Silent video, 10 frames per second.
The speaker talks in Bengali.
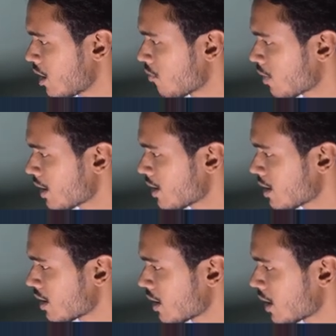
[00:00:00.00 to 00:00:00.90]
এমআই
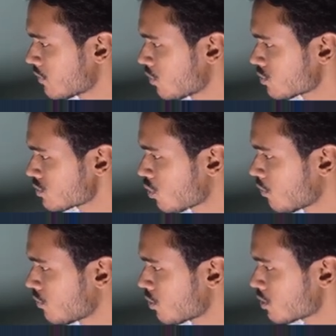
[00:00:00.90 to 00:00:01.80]
হেডফোনস
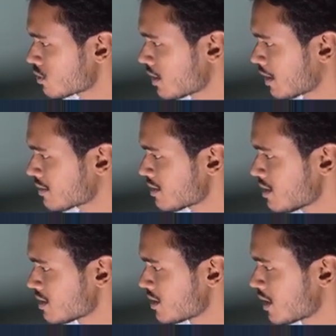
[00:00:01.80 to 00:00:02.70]
কমফোর্ট যেটা আছে
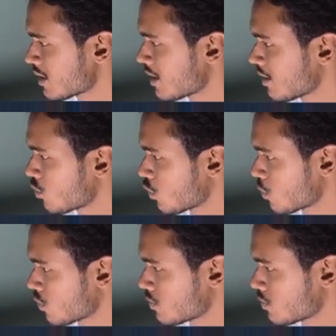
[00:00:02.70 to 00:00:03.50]
সেটাতে ক্লিক করব